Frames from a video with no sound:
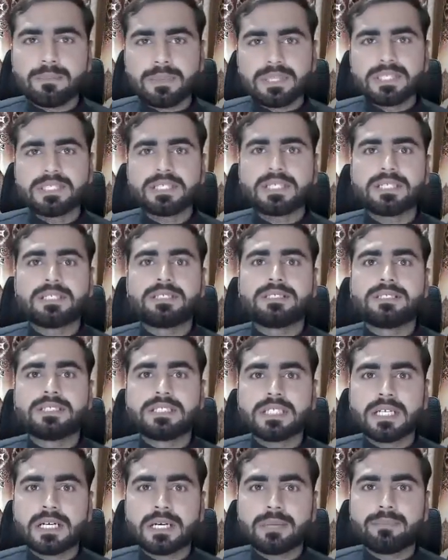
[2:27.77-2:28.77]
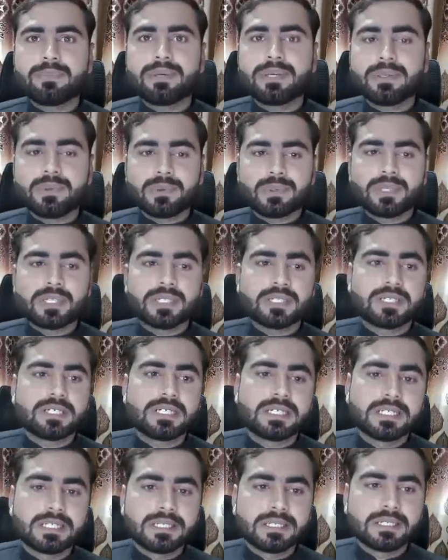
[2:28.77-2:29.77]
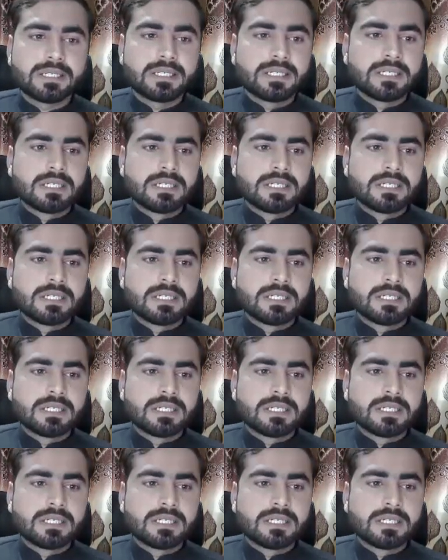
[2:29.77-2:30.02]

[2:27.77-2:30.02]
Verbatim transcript: बेसिकली यहाँ पे होना क्या है